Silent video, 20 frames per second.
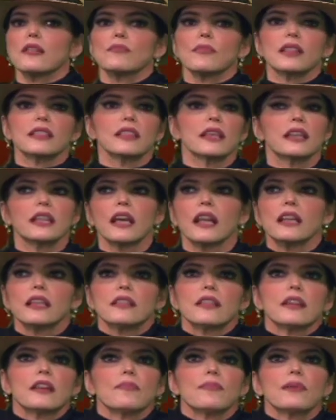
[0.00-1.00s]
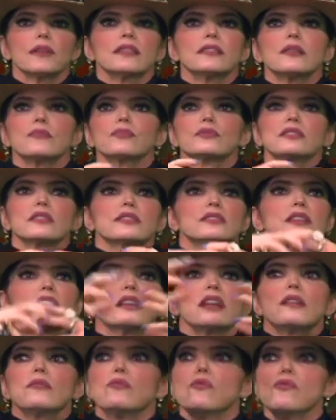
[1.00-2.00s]
el material y de repente pues, se
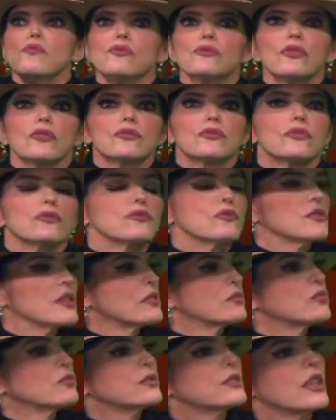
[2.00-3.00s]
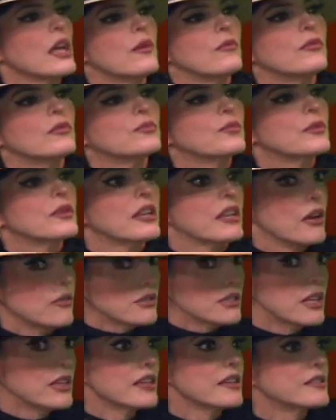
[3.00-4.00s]
cierra el mundo, todos nos asustamos, porque
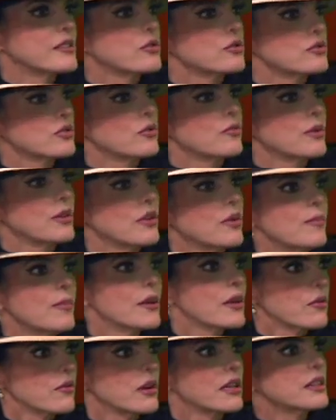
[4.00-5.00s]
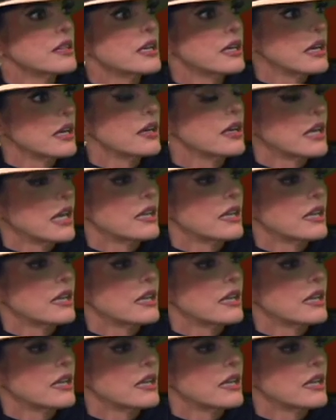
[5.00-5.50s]
ahorita ya se nos olvidó, pero acuérdate que qué